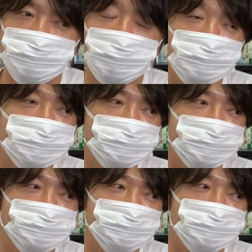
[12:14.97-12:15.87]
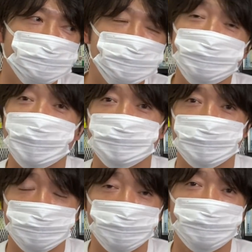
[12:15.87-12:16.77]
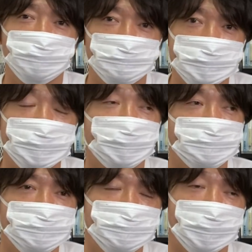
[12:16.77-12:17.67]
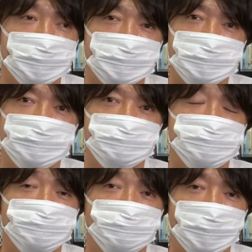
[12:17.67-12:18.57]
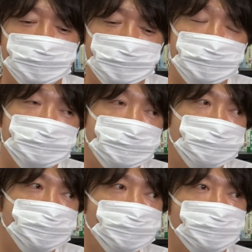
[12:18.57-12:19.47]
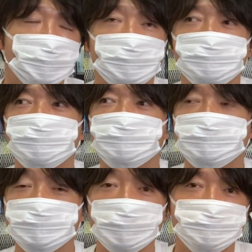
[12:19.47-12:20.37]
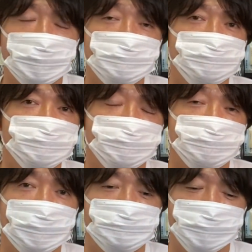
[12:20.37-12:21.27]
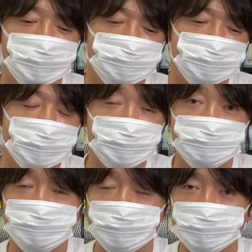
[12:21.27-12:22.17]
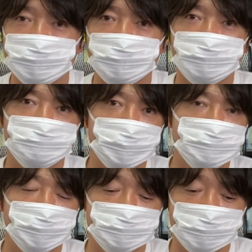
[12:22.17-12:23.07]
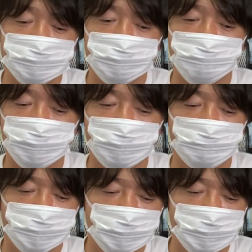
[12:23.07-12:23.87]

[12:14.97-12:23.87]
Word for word: 億兆円だと思いますね。120から130兆円。で、もちろん、あの、各ニュースによってね、その金額は、金額はまちまちですけども、